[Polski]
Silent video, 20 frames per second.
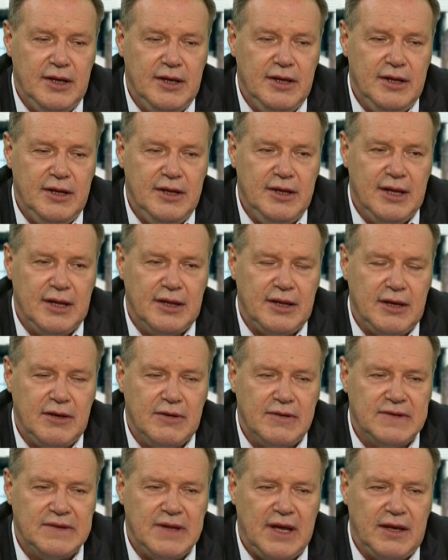i tak. dlatego
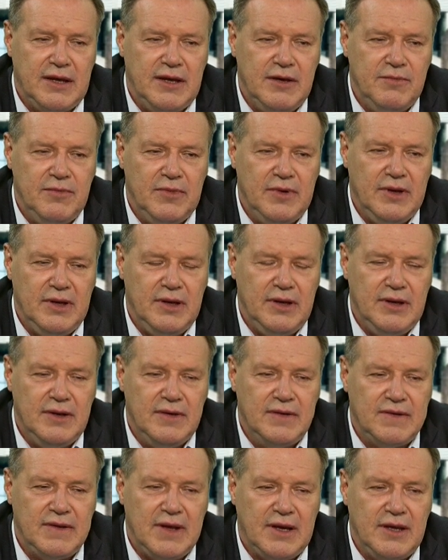tak. z, takim, y,
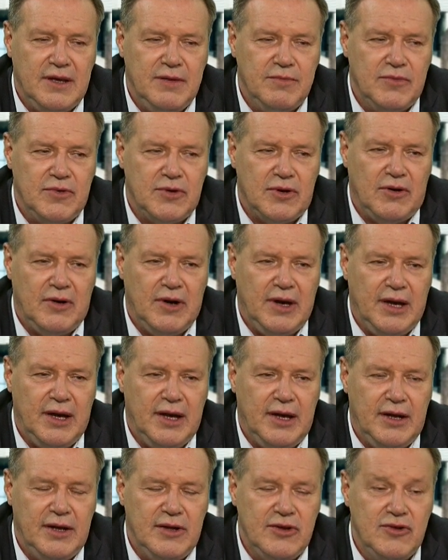z takim
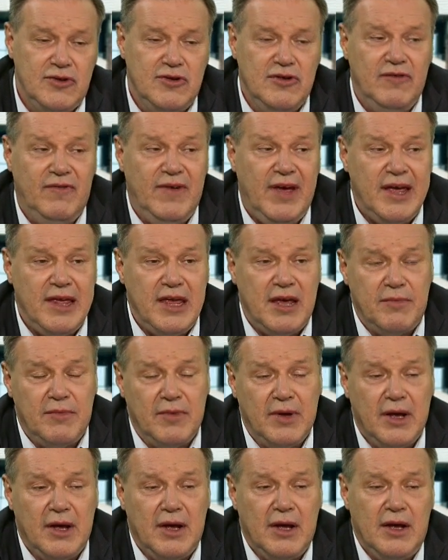trochę zdziwieniem
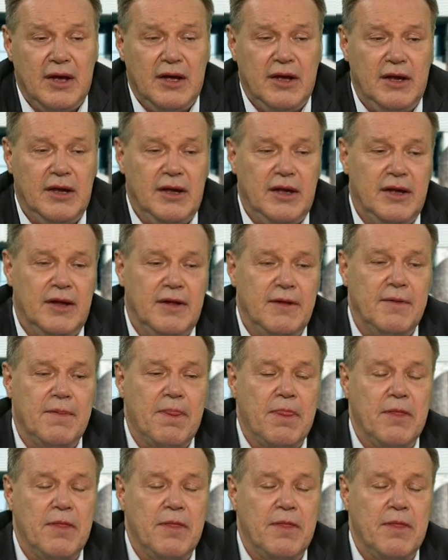y,